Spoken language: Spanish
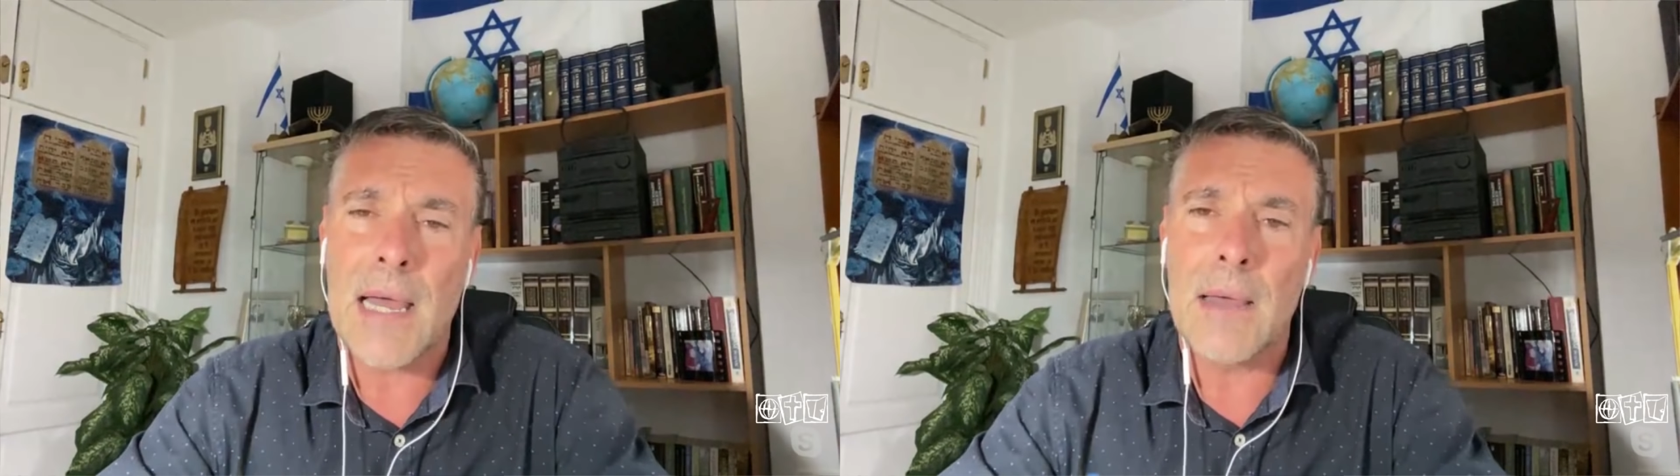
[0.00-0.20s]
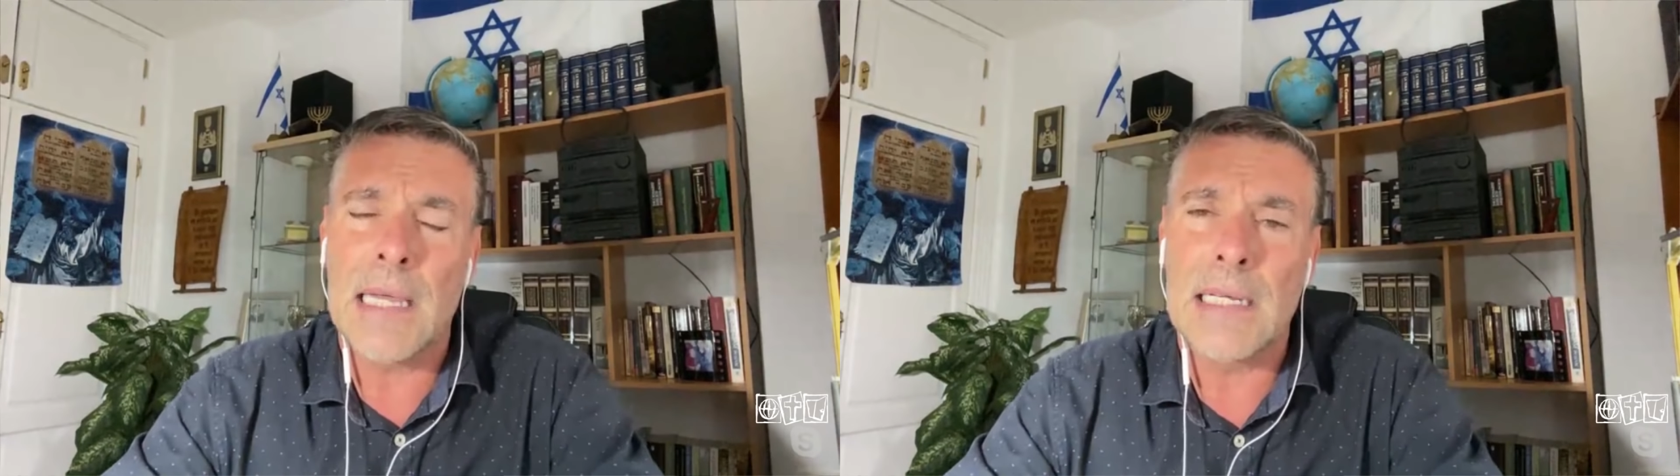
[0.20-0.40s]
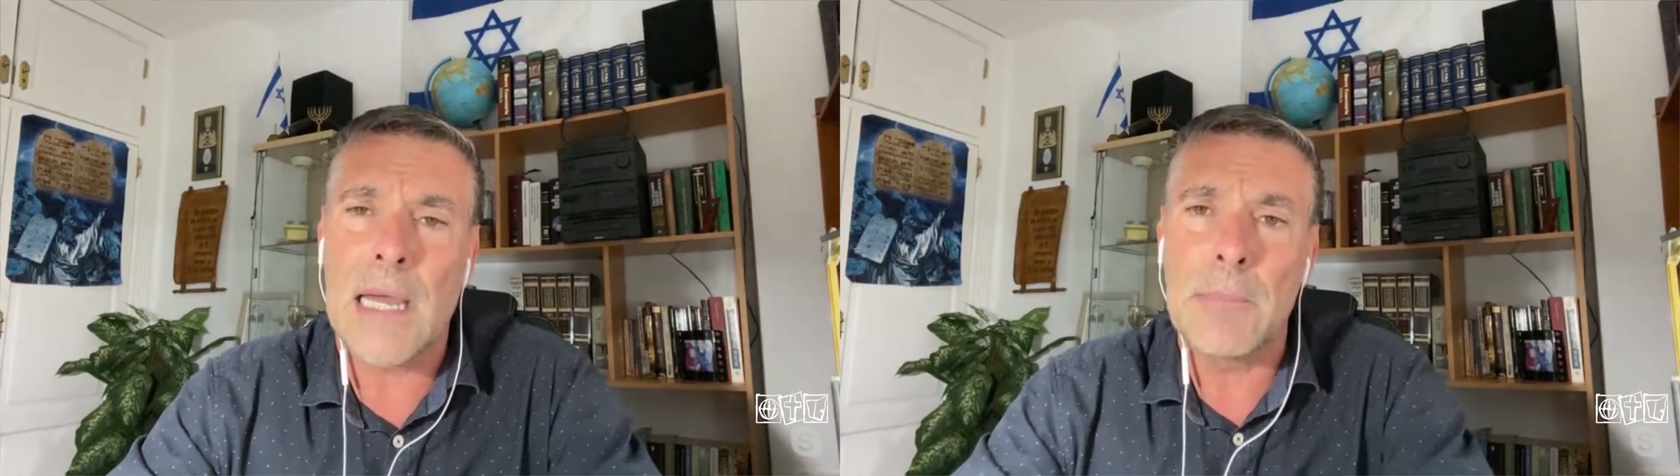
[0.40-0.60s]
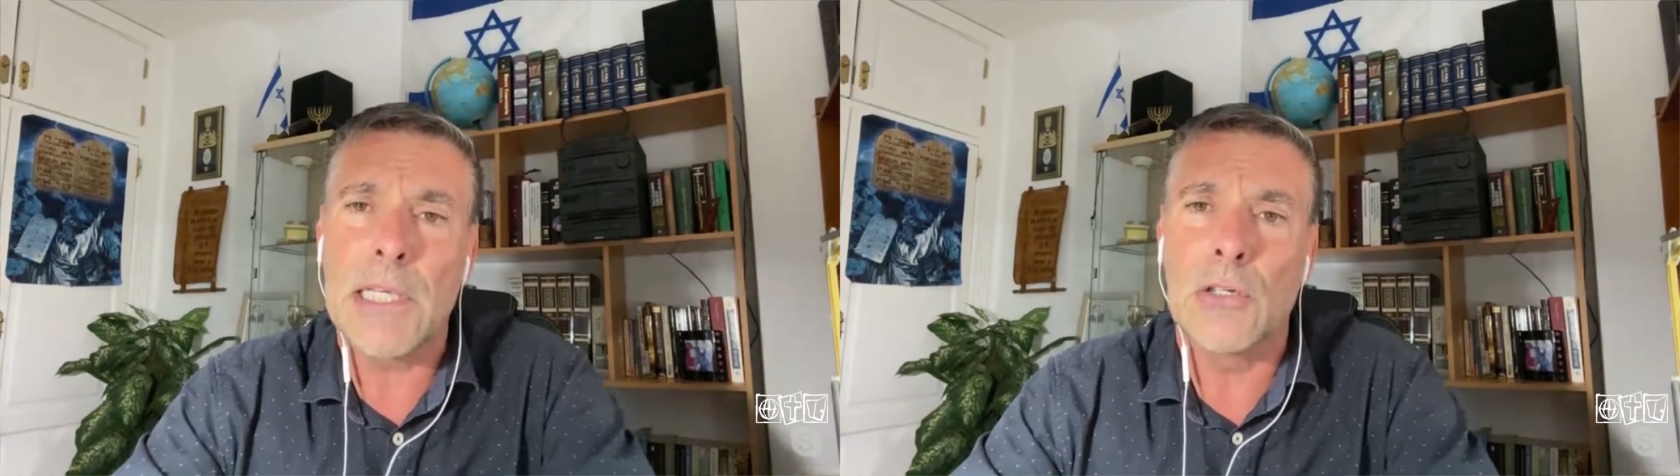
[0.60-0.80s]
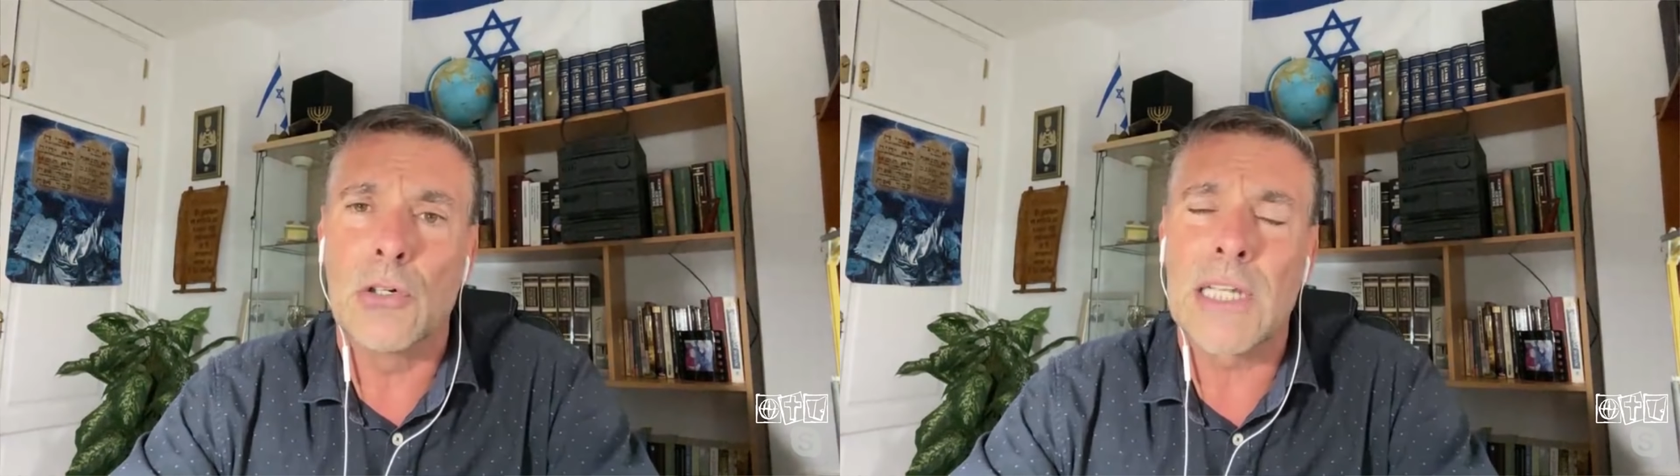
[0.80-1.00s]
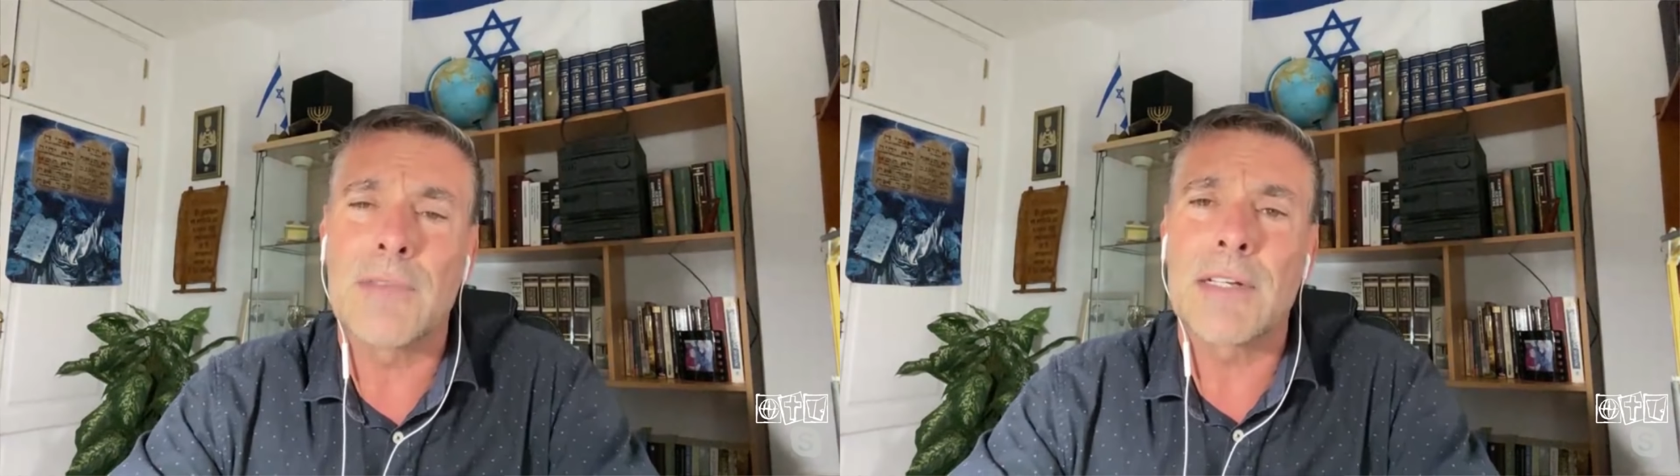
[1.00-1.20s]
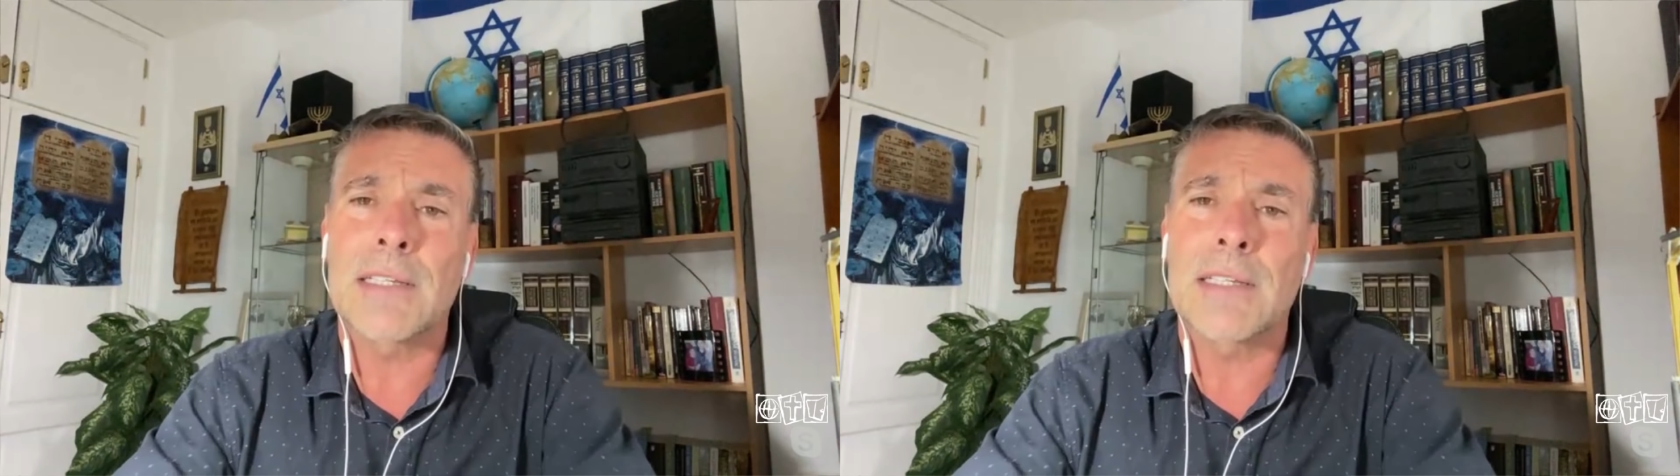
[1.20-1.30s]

La, el camino,